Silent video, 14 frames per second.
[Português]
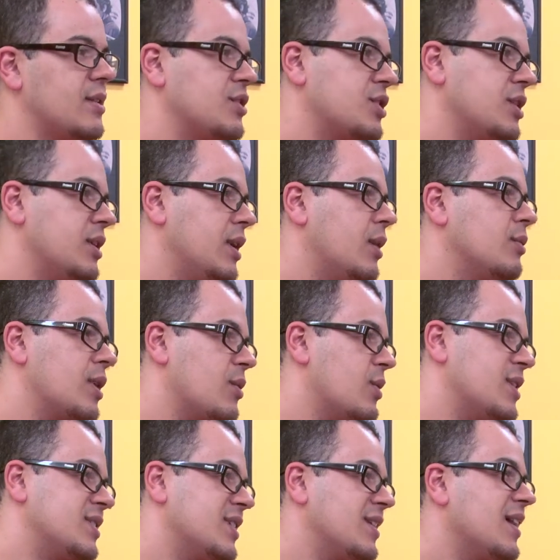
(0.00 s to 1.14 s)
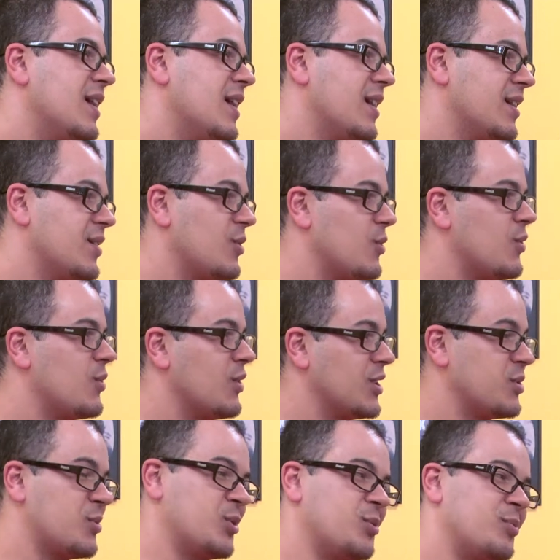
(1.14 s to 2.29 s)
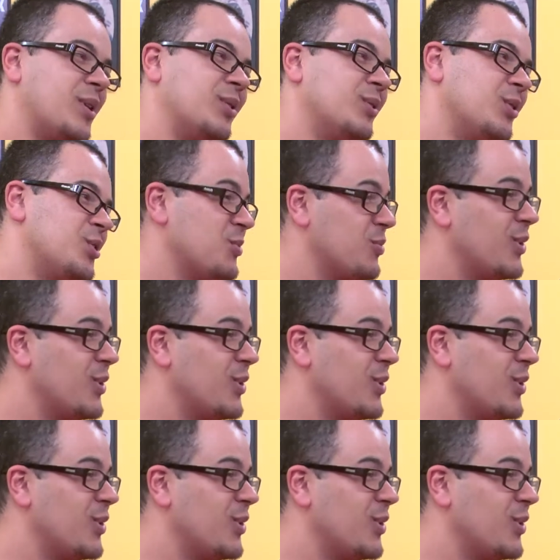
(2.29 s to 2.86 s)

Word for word: Eu acho que a única coisa que eu, quando as pessoas me perguntam, eu digo,